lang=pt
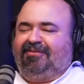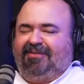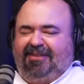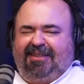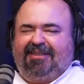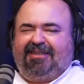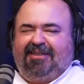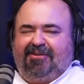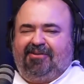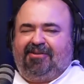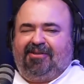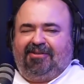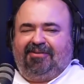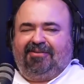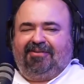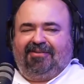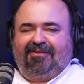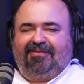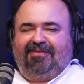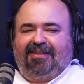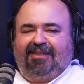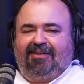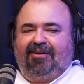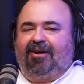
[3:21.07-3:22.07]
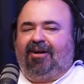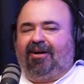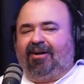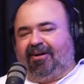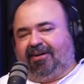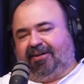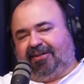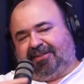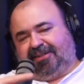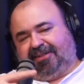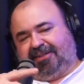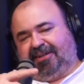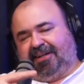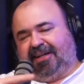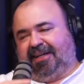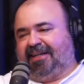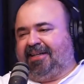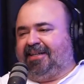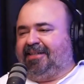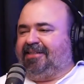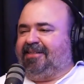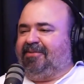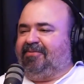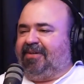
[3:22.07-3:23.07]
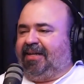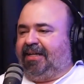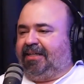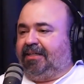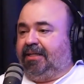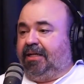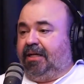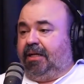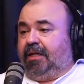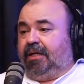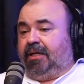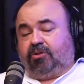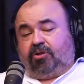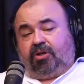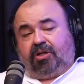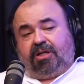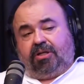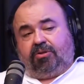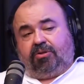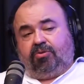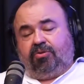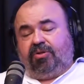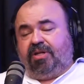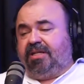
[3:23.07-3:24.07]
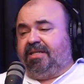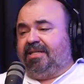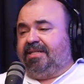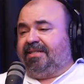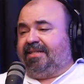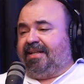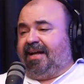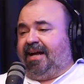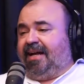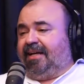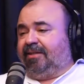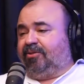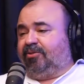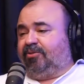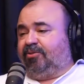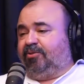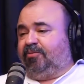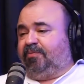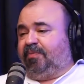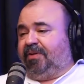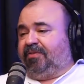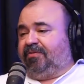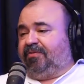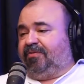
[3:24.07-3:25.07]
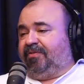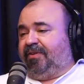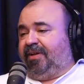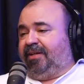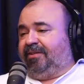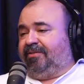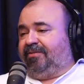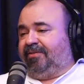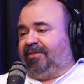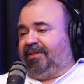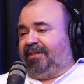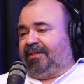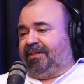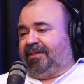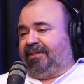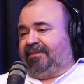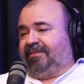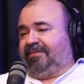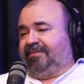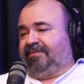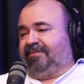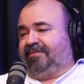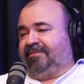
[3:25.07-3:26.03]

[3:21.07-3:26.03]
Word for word: Fica tranquilo. Vai... Oh, oh, oh, olha aqui as imagens. Só que é tudo editado, tudo perfeito, né, cara?